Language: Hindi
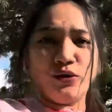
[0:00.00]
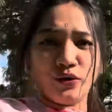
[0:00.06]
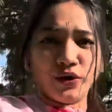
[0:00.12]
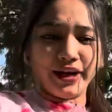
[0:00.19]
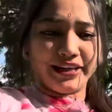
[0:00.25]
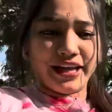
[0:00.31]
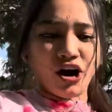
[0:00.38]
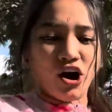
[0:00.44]
हो
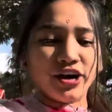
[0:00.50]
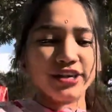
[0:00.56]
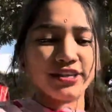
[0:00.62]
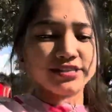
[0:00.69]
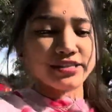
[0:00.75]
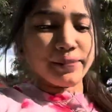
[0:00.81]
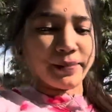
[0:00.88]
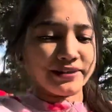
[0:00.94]
गई है और
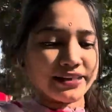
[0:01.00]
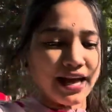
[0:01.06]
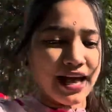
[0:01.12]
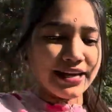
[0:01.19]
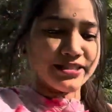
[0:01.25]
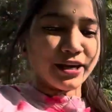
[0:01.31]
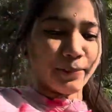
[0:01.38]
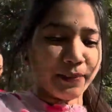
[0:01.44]
इसने पता है
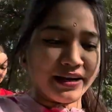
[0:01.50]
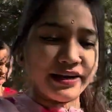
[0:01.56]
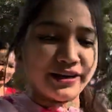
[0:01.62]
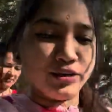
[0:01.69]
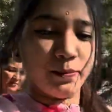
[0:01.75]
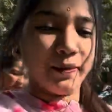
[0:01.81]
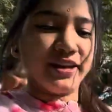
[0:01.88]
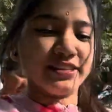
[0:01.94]
आज एक बिल्ली
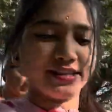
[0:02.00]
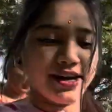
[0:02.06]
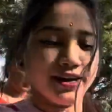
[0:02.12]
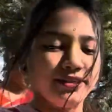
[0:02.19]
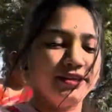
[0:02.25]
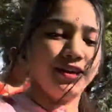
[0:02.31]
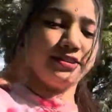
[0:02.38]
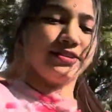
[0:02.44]
को
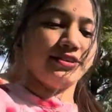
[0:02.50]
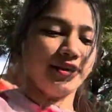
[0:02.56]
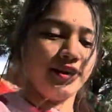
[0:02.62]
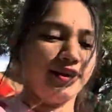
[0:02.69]
परेशान कर दिया